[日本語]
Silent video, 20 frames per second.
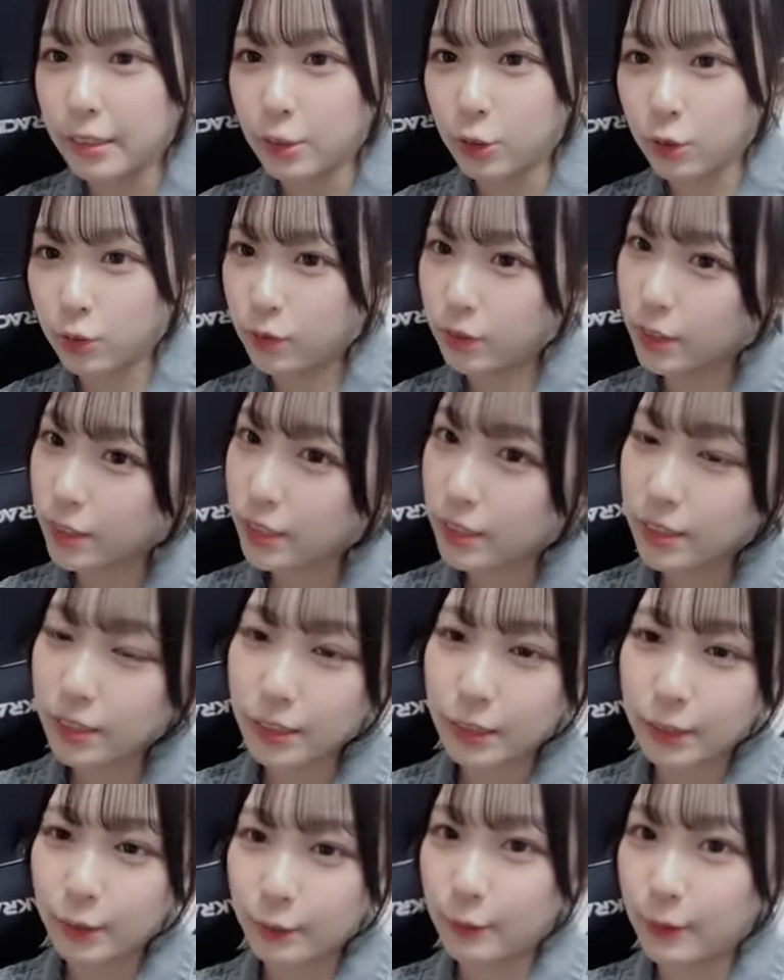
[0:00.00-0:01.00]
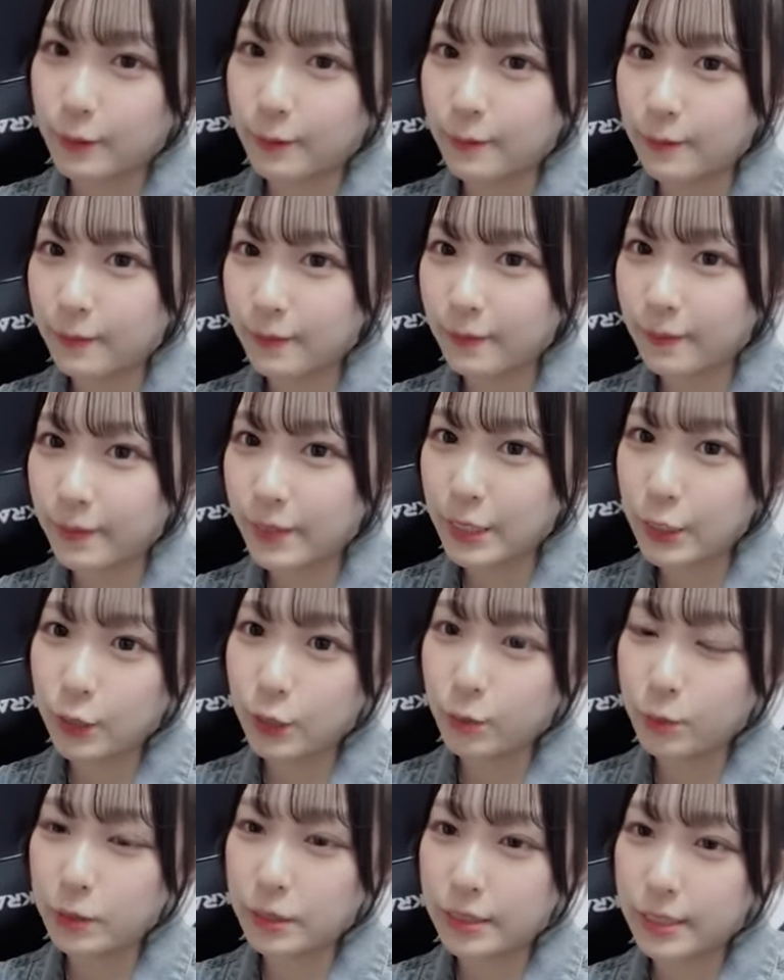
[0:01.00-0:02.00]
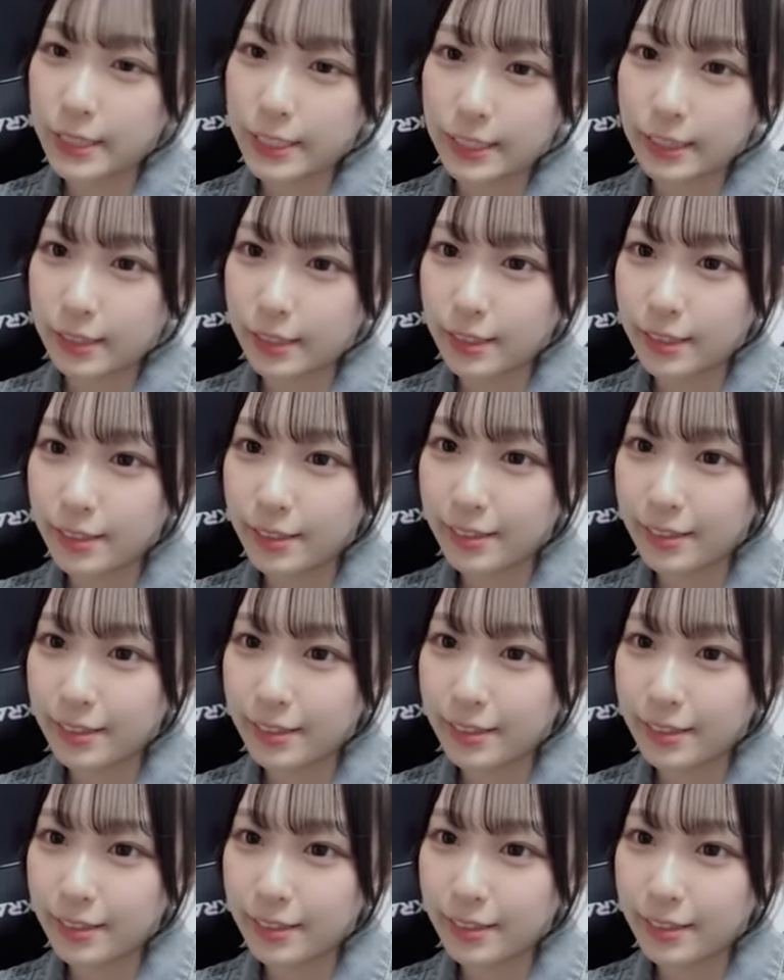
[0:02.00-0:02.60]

ですよね私は風物さんに。